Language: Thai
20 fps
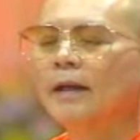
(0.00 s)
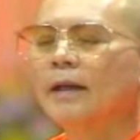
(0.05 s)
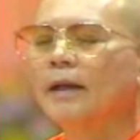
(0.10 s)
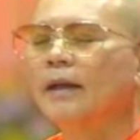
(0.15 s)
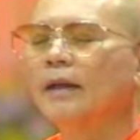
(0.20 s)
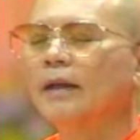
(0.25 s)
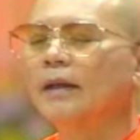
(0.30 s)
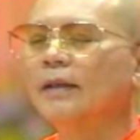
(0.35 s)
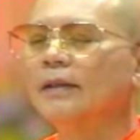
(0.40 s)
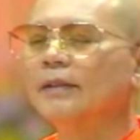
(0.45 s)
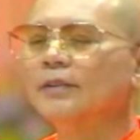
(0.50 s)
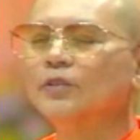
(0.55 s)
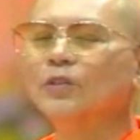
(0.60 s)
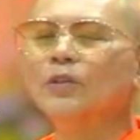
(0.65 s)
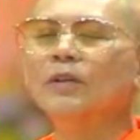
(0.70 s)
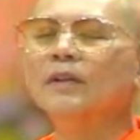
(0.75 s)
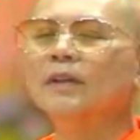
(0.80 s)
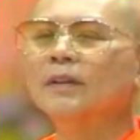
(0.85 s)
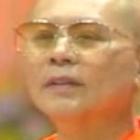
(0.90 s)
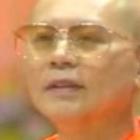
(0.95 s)
แล้วก็
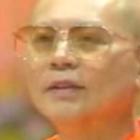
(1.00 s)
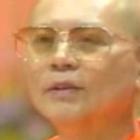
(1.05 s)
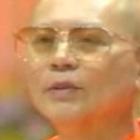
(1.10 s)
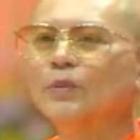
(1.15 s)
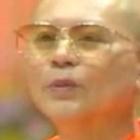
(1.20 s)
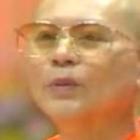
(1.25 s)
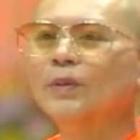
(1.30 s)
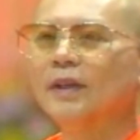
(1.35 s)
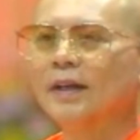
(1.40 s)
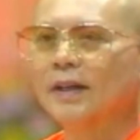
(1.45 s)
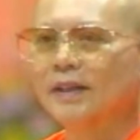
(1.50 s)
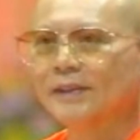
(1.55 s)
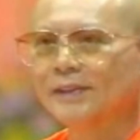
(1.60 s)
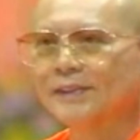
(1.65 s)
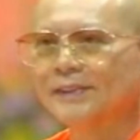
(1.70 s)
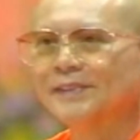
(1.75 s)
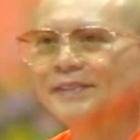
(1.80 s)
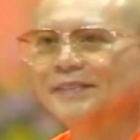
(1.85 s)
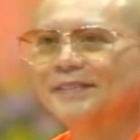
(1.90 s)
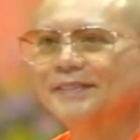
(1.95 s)
ช่วยเหลือเกื้อกูลเขา
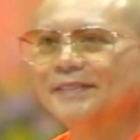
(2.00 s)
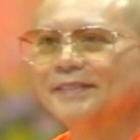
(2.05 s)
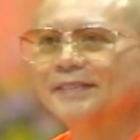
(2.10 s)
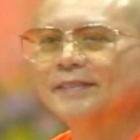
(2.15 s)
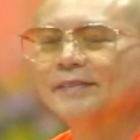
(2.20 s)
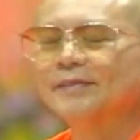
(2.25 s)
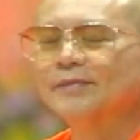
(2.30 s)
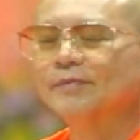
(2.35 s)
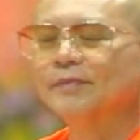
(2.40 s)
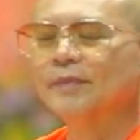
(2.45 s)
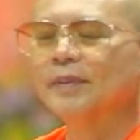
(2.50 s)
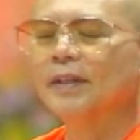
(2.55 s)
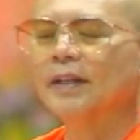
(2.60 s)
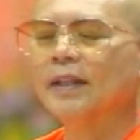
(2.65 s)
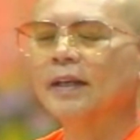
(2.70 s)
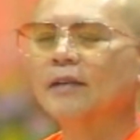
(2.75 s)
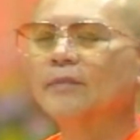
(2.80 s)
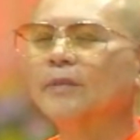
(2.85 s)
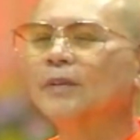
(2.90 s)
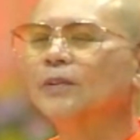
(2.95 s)
มี
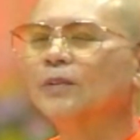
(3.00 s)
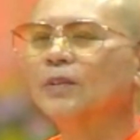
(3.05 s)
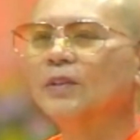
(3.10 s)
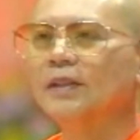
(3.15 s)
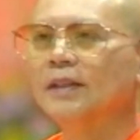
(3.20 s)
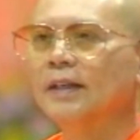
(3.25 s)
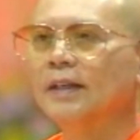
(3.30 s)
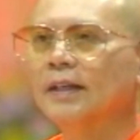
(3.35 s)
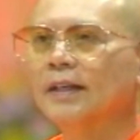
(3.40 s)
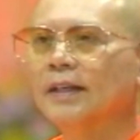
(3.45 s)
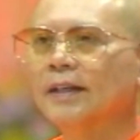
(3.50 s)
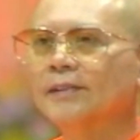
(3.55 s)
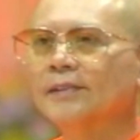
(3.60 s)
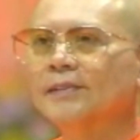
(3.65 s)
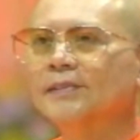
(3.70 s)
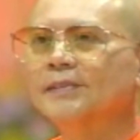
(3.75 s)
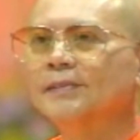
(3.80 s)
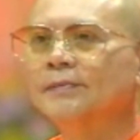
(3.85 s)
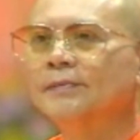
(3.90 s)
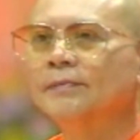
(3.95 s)
อะไรก็ไปช่วยเหลือเขา
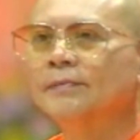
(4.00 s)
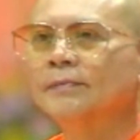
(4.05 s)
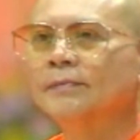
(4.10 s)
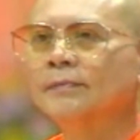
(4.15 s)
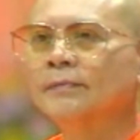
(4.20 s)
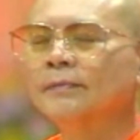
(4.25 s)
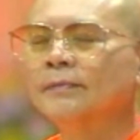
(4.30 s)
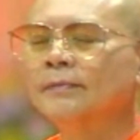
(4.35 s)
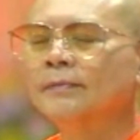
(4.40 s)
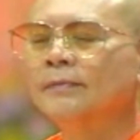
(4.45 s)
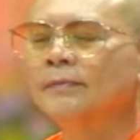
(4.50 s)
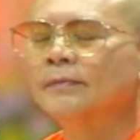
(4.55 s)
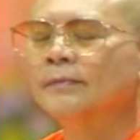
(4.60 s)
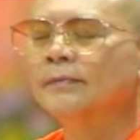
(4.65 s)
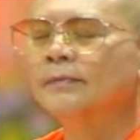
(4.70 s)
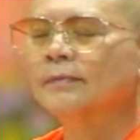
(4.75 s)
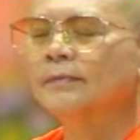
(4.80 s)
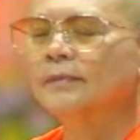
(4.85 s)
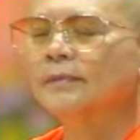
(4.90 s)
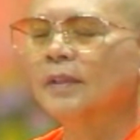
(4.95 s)

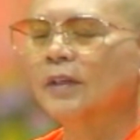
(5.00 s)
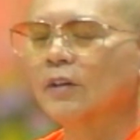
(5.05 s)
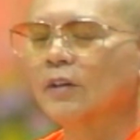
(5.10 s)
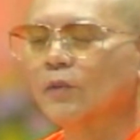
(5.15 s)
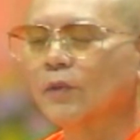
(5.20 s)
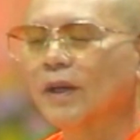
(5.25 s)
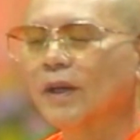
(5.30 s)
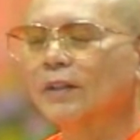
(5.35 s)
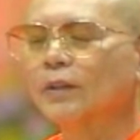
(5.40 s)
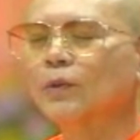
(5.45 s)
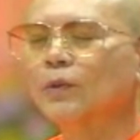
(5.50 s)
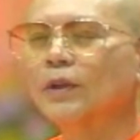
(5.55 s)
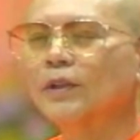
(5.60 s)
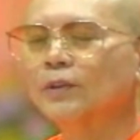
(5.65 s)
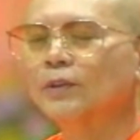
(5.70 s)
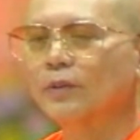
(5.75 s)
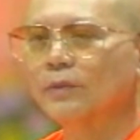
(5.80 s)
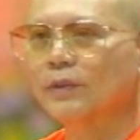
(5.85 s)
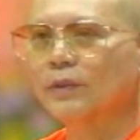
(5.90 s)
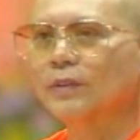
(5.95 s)
แล้วก็วางตัว
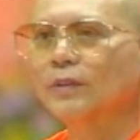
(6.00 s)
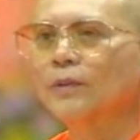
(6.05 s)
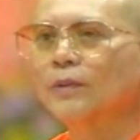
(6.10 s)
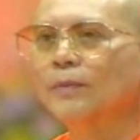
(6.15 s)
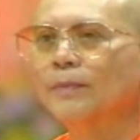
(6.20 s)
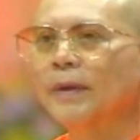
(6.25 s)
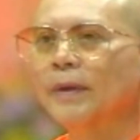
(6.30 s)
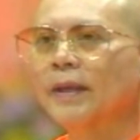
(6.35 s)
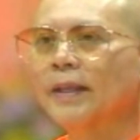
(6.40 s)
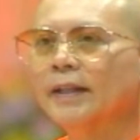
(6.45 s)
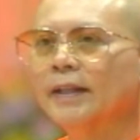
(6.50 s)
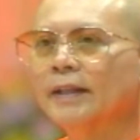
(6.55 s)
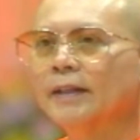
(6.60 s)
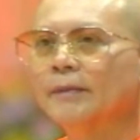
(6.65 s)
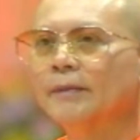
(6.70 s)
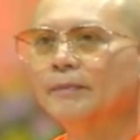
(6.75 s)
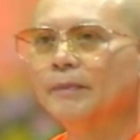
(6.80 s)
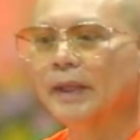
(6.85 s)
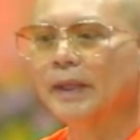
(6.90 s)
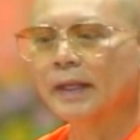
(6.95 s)
ให้สมกับตัวเป็น
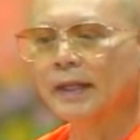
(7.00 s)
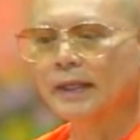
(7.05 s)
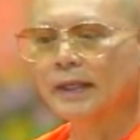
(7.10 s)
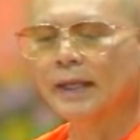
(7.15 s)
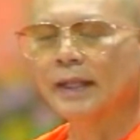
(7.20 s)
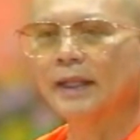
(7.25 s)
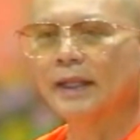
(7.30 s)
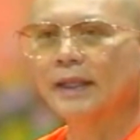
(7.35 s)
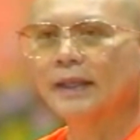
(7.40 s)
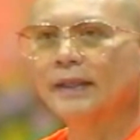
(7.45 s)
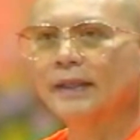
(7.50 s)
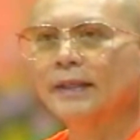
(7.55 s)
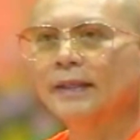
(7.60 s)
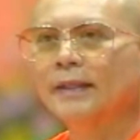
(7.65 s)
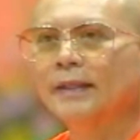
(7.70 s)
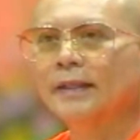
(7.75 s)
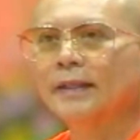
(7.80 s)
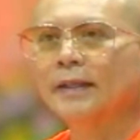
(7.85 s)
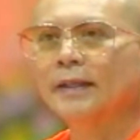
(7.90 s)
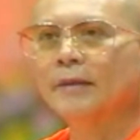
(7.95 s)
เป็นอะไรล่ะ
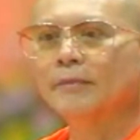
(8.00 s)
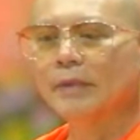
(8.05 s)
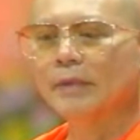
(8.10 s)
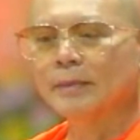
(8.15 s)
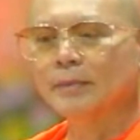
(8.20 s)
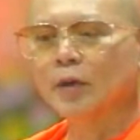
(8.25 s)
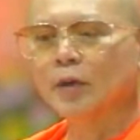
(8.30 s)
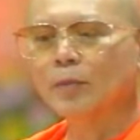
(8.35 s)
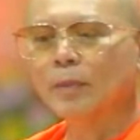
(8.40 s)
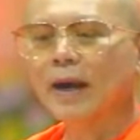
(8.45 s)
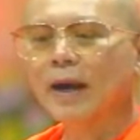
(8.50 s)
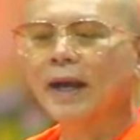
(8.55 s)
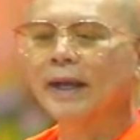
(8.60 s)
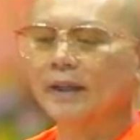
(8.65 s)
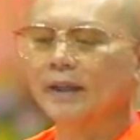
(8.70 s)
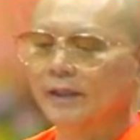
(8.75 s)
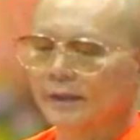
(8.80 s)
เป็นพ่อบ้า